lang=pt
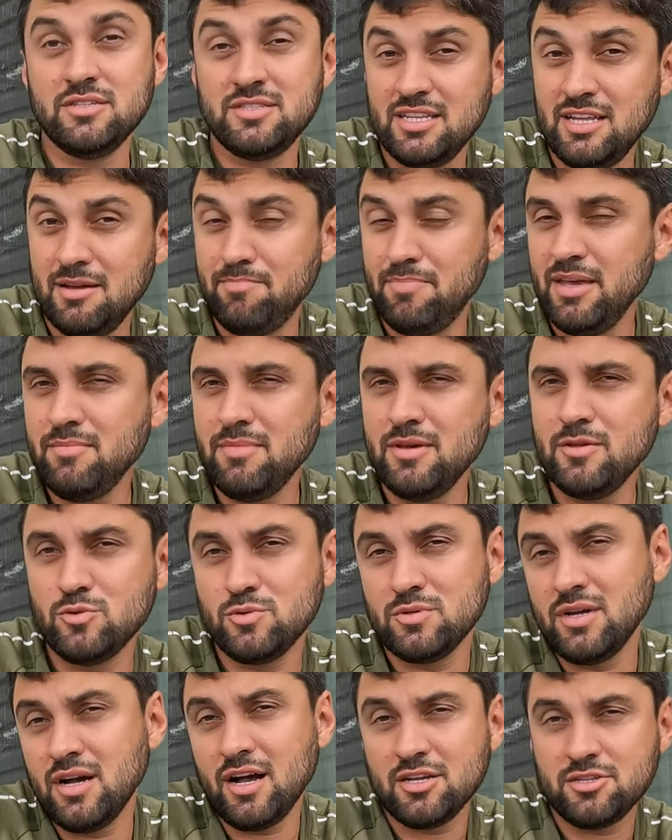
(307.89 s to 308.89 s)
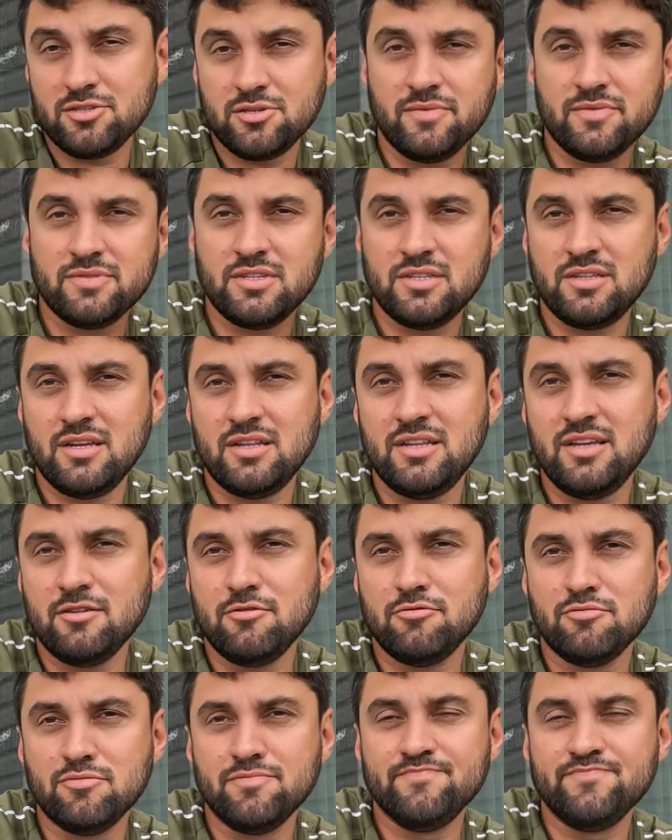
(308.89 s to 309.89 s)
Seria bem menos gasto que você teria
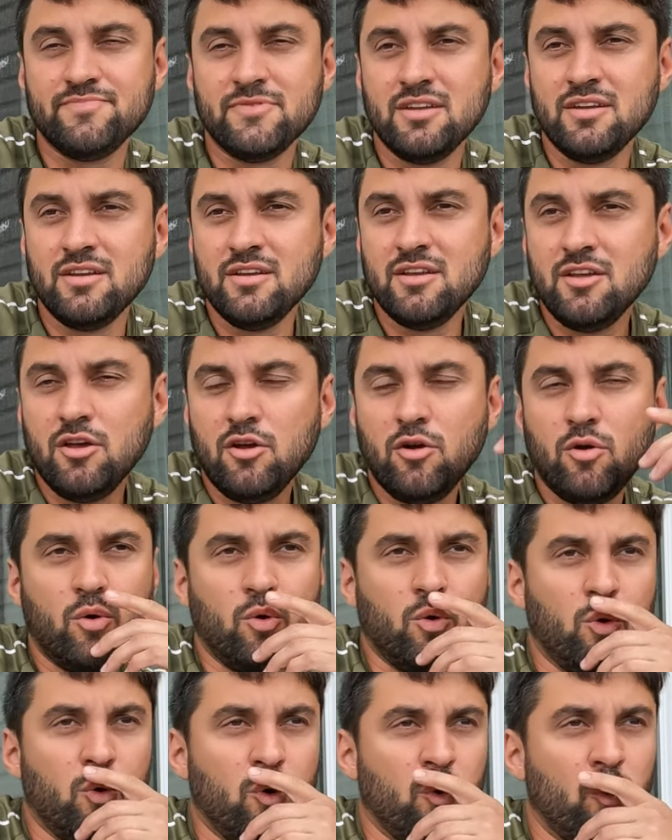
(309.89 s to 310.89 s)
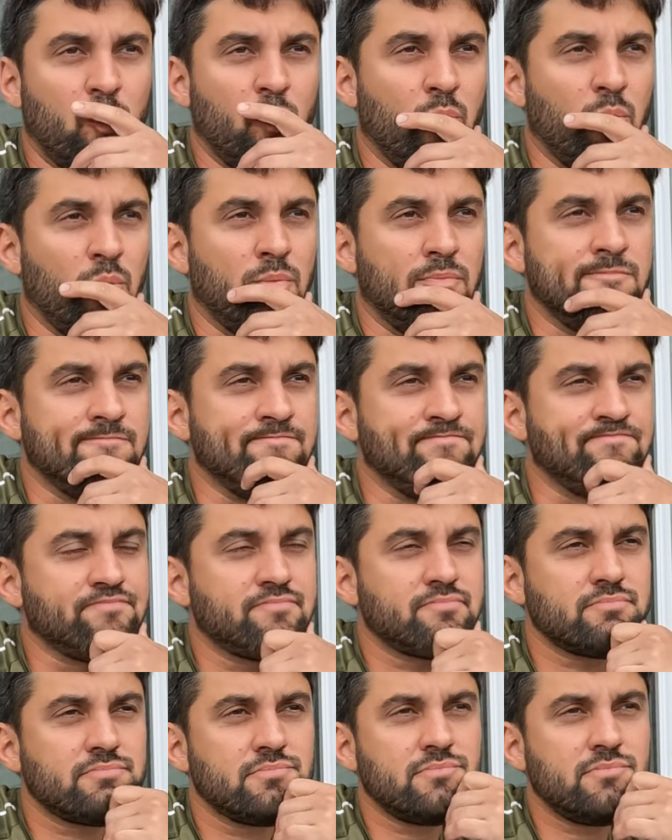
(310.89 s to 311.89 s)
com com
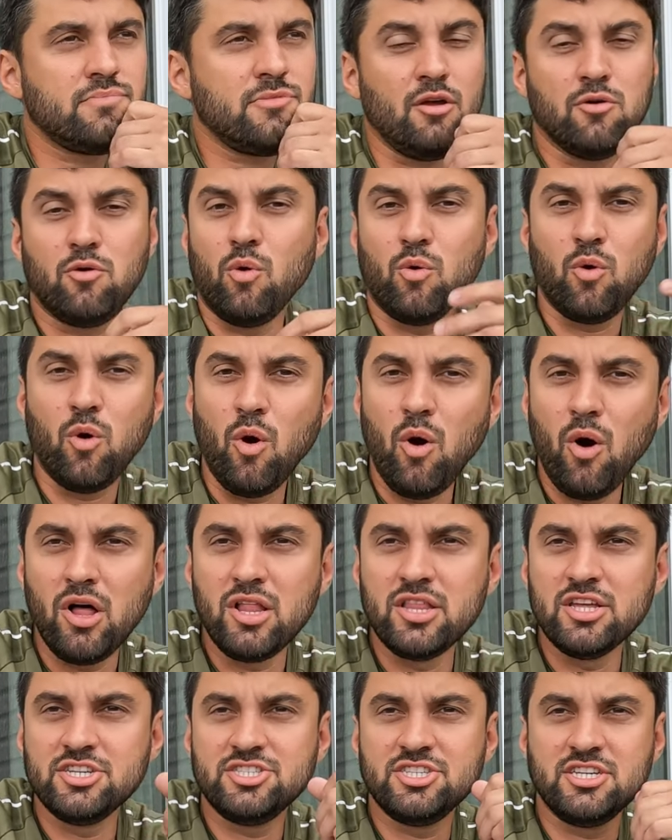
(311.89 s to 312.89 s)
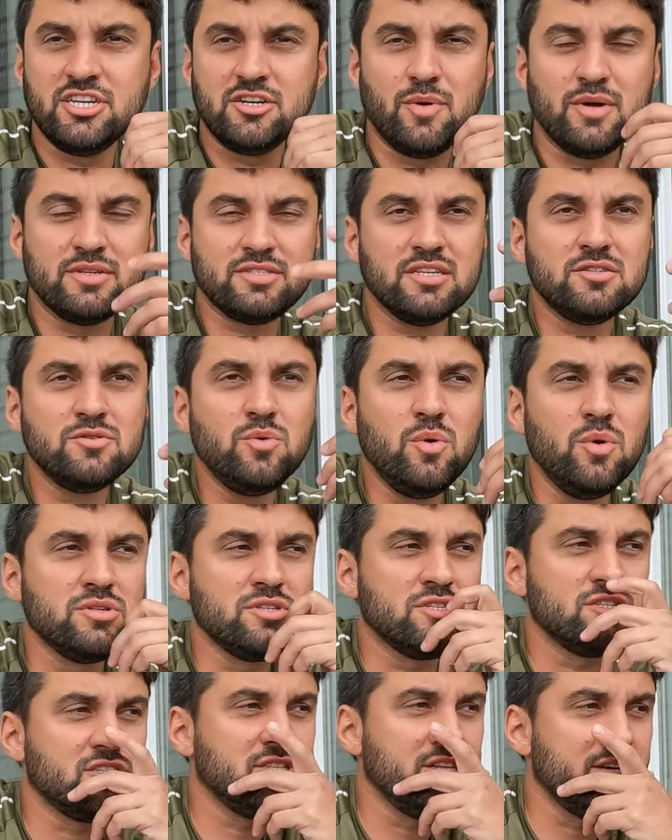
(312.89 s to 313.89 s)
com college, com essas
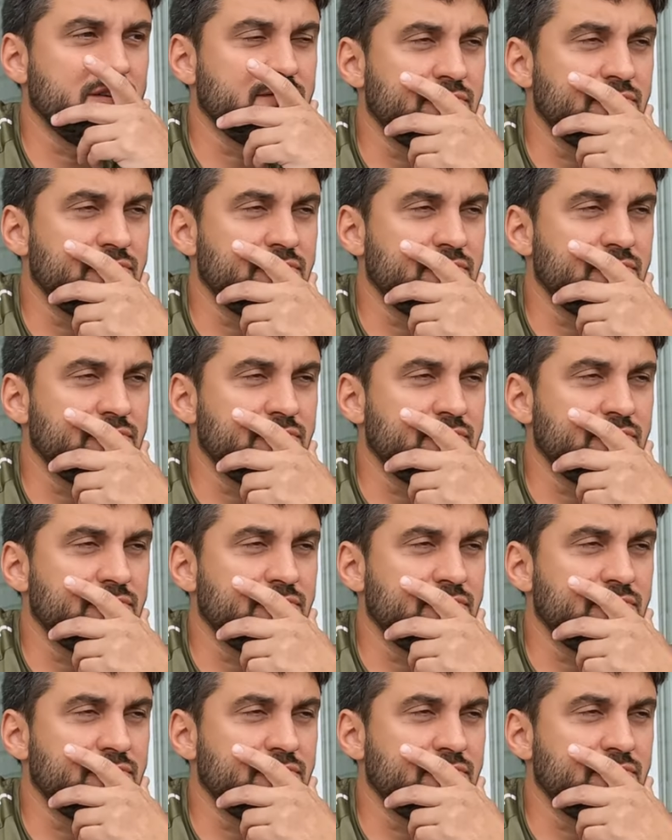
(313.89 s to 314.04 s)
coisas, né?